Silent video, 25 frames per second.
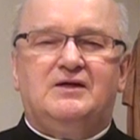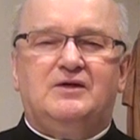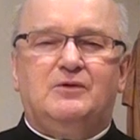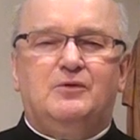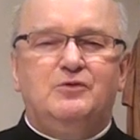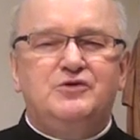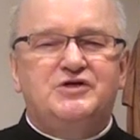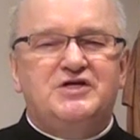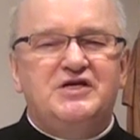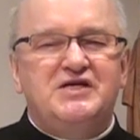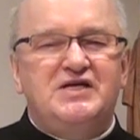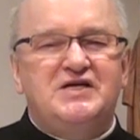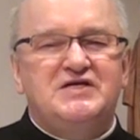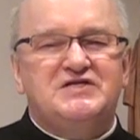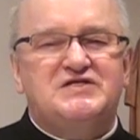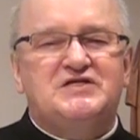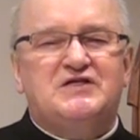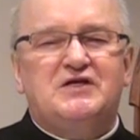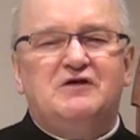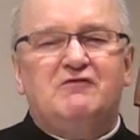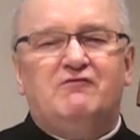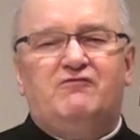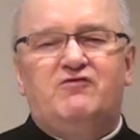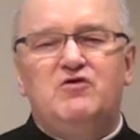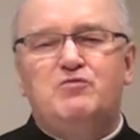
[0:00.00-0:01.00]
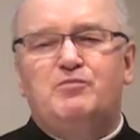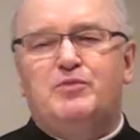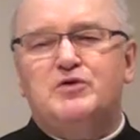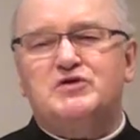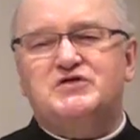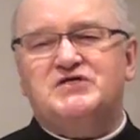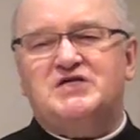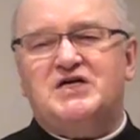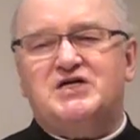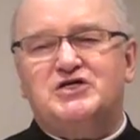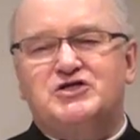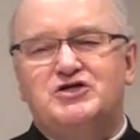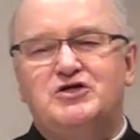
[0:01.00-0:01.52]
Uczeń jest
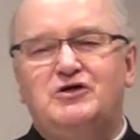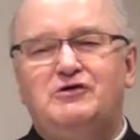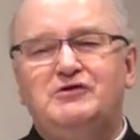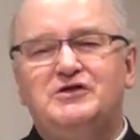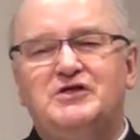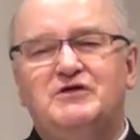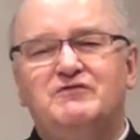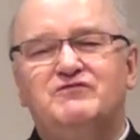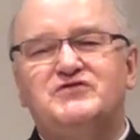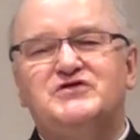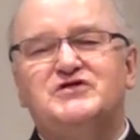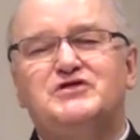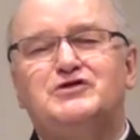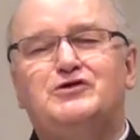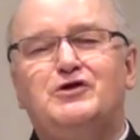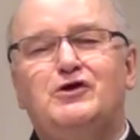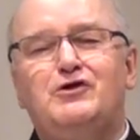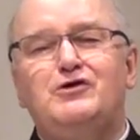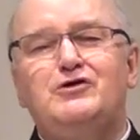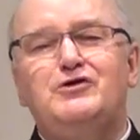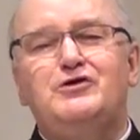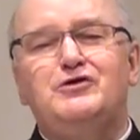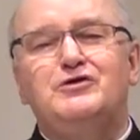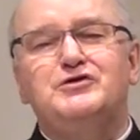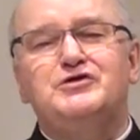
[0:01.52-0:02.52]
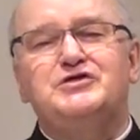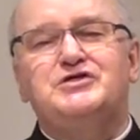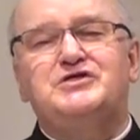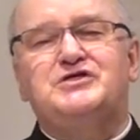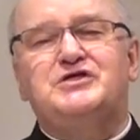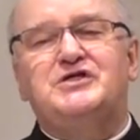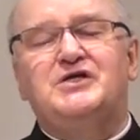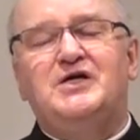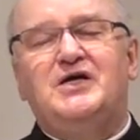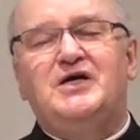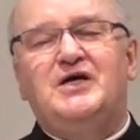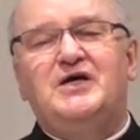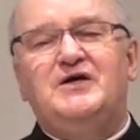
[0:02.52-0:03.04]
wyposażony w
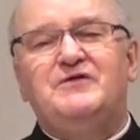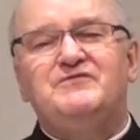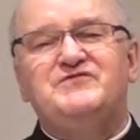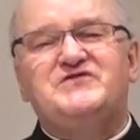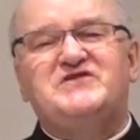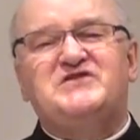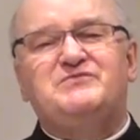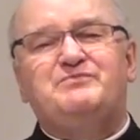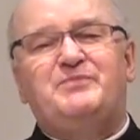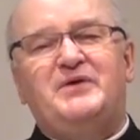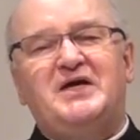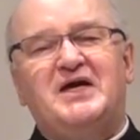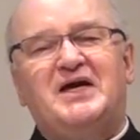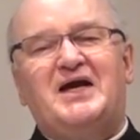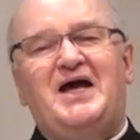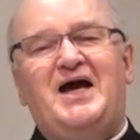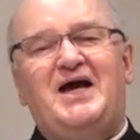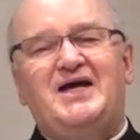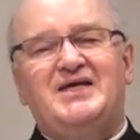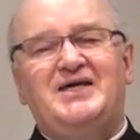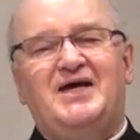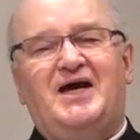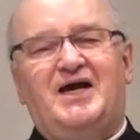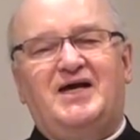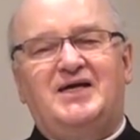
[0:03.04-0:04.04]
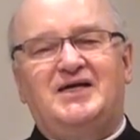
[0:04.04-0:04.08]
zdolność wspierania